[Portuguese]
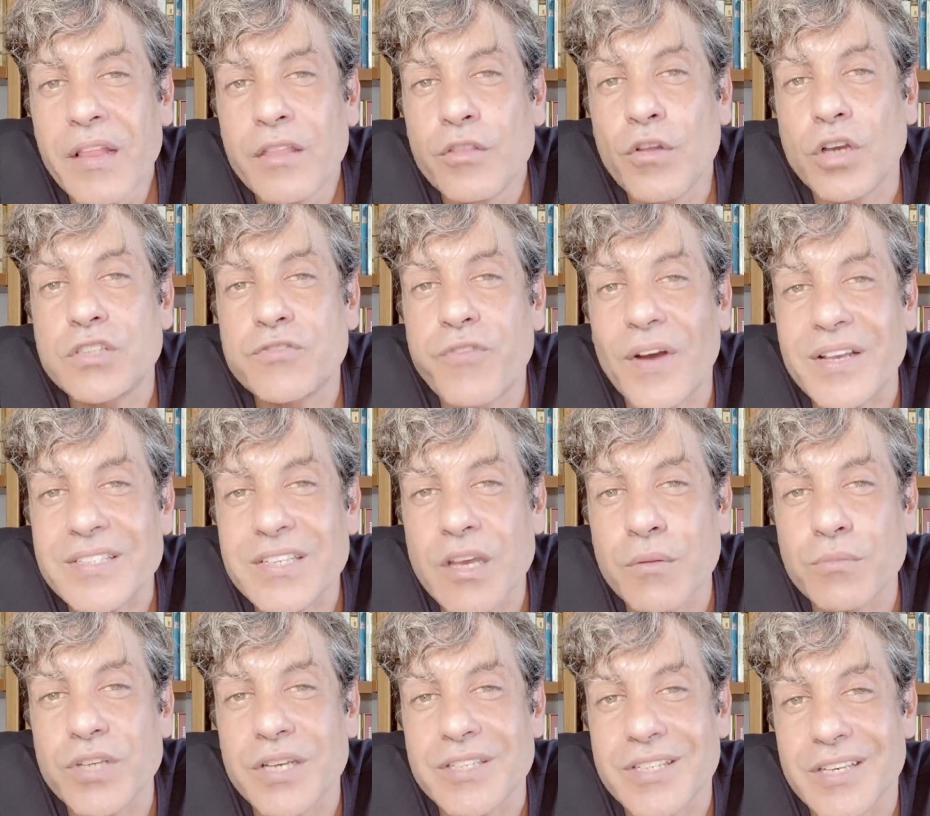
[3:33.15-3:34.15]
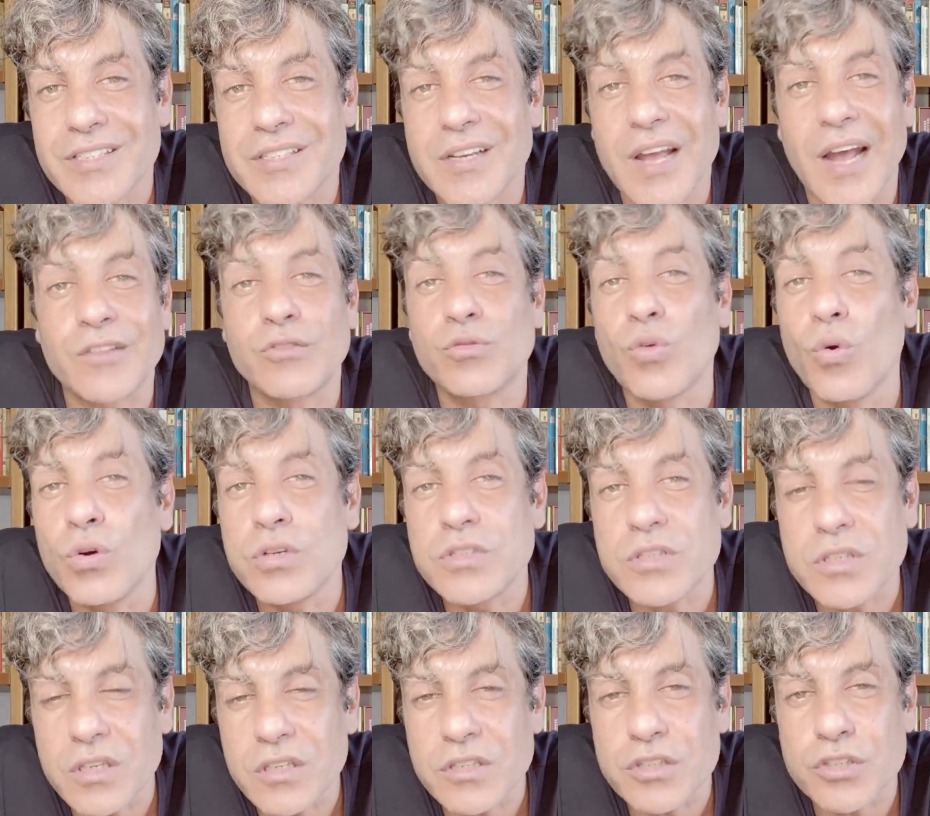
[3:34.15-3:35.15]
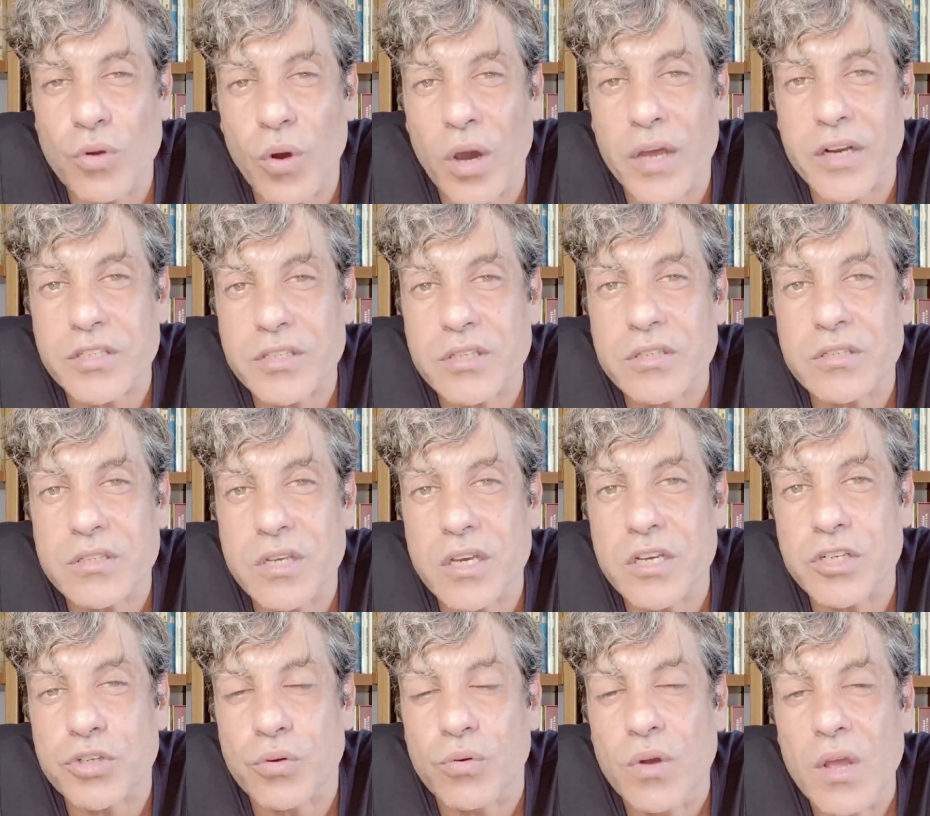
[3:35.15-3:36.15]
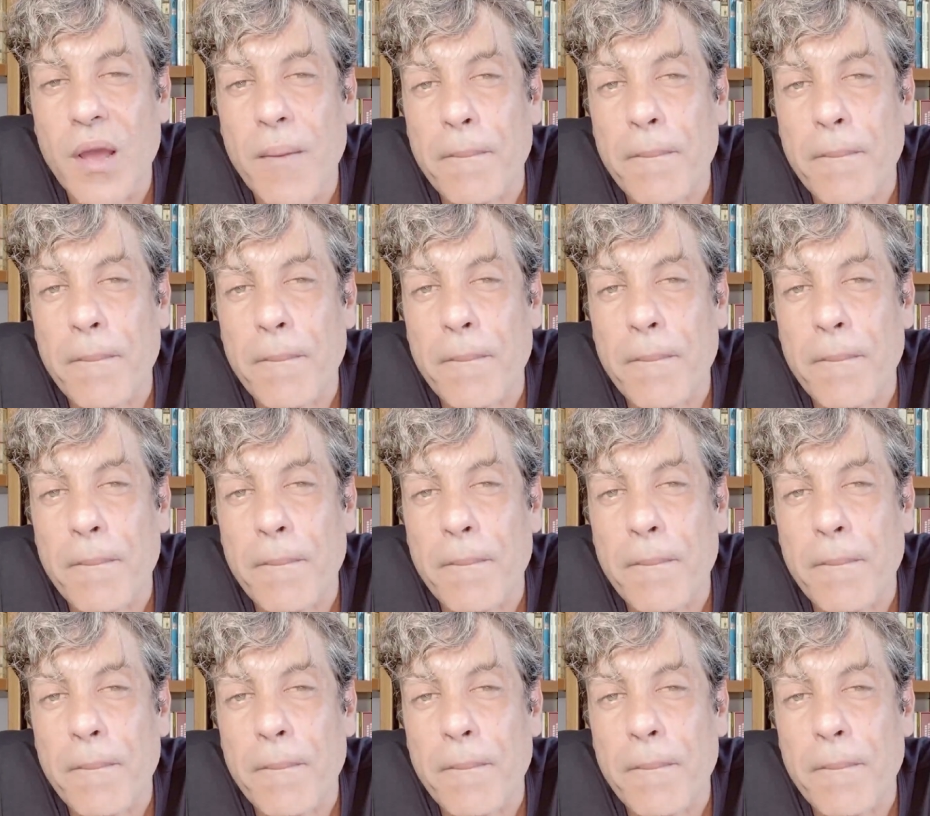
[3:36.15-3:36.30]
nós fazemos essas 14, 15 horas que sejam